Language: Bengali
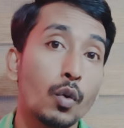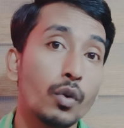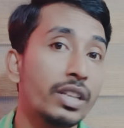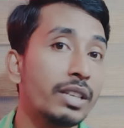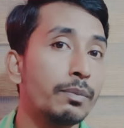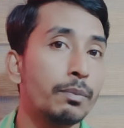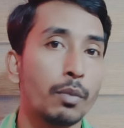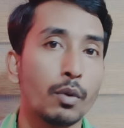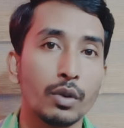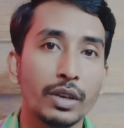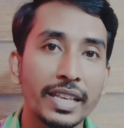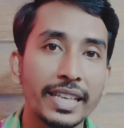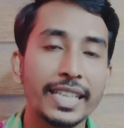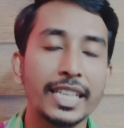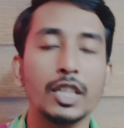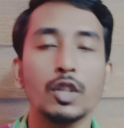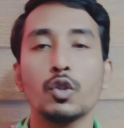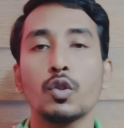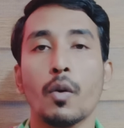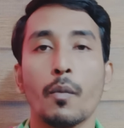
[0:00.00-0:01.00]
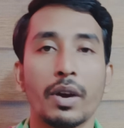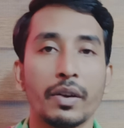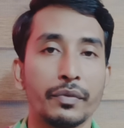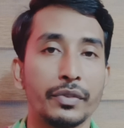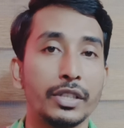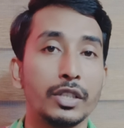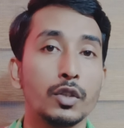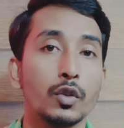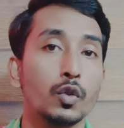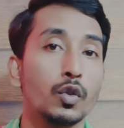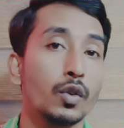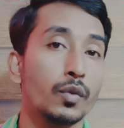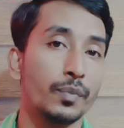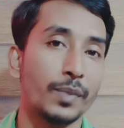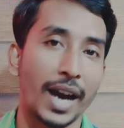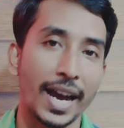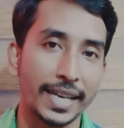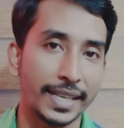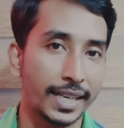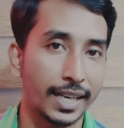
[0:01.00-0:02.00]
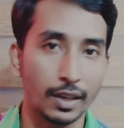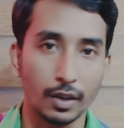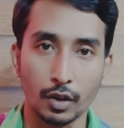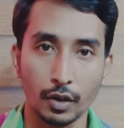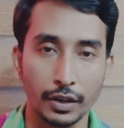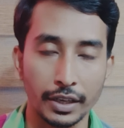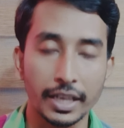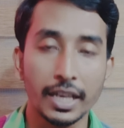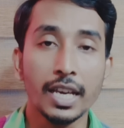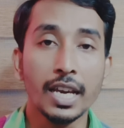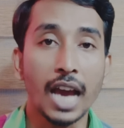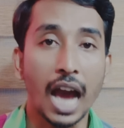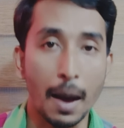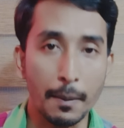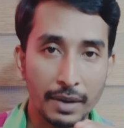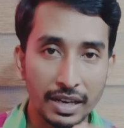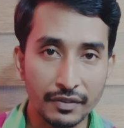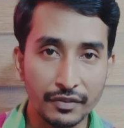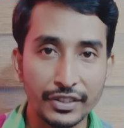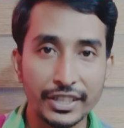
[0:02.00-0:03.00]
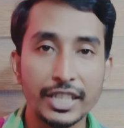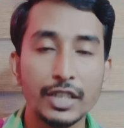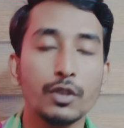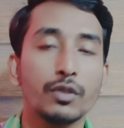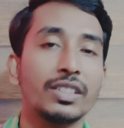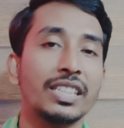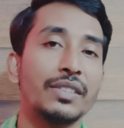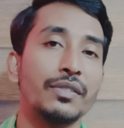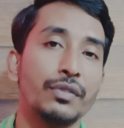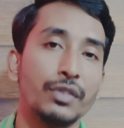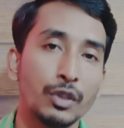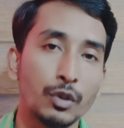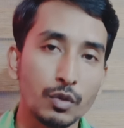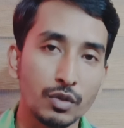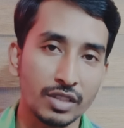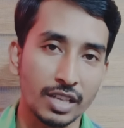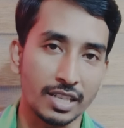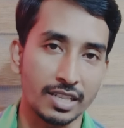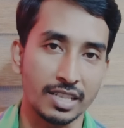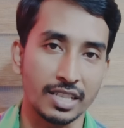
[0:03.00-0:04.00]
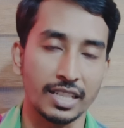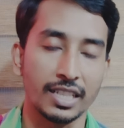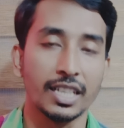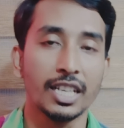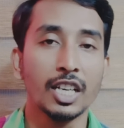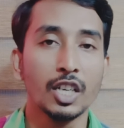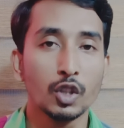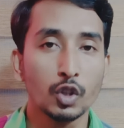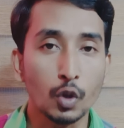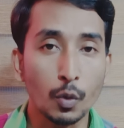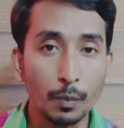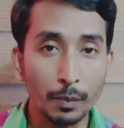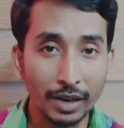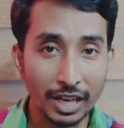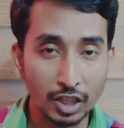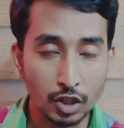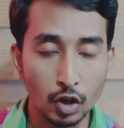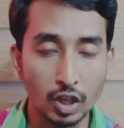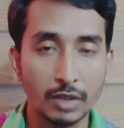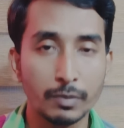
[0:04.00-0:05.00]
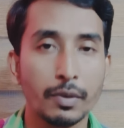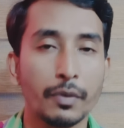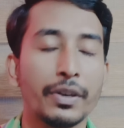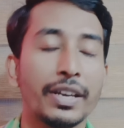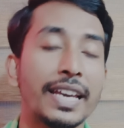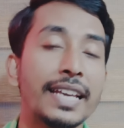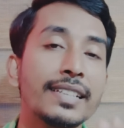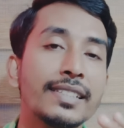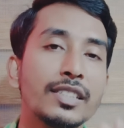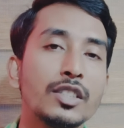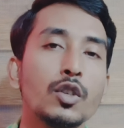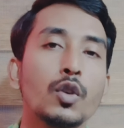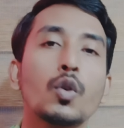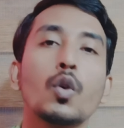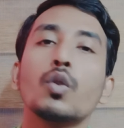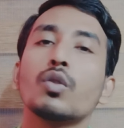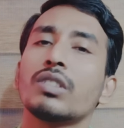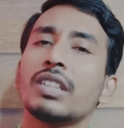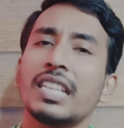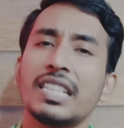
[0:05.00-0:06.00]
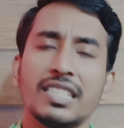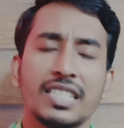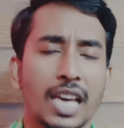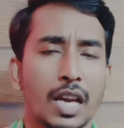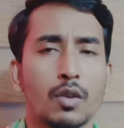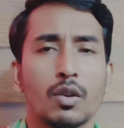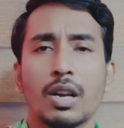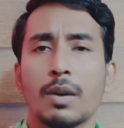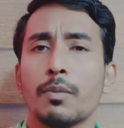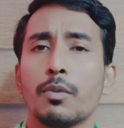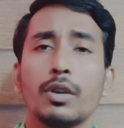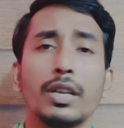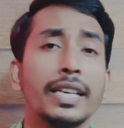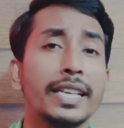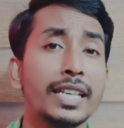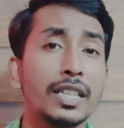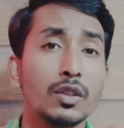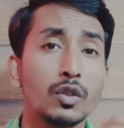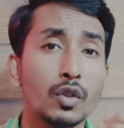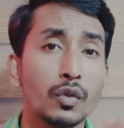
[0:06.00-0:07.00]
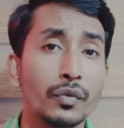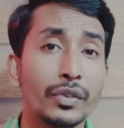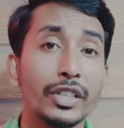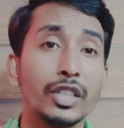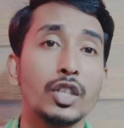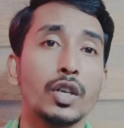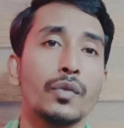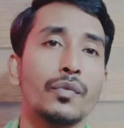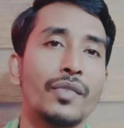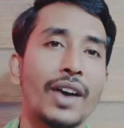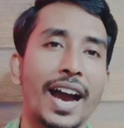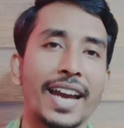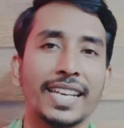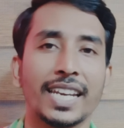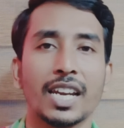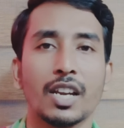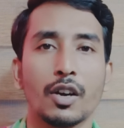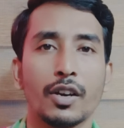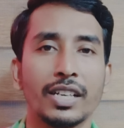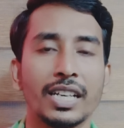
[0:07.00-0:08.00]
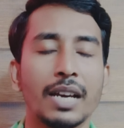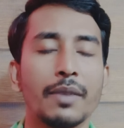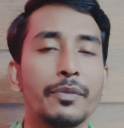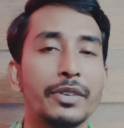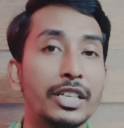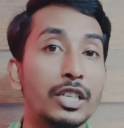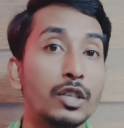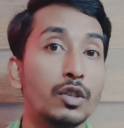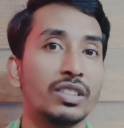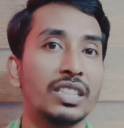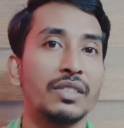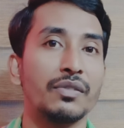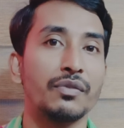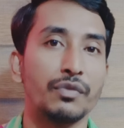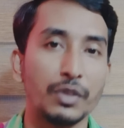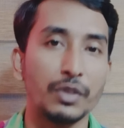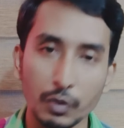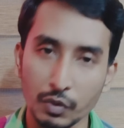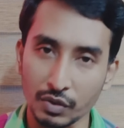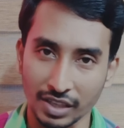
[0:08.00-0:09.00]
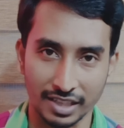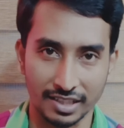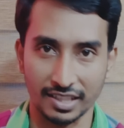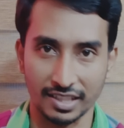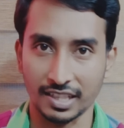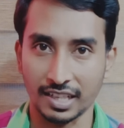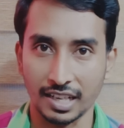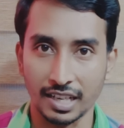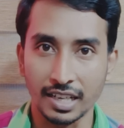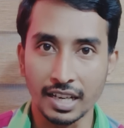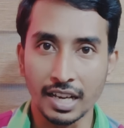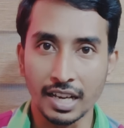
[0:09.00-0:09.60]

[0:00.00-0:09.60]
করি বলেই কিন্তু আমার ভিডিওগুলো ভাইরাল হয় আমার ভিডিওতে ভিউজ আসে তোমরা সঠিকভাবে এসিও করতে জানো না বলেই কিন্তু ভিডিও ভাইরাল হয় না ভিডিওতে ভিউজ আসে না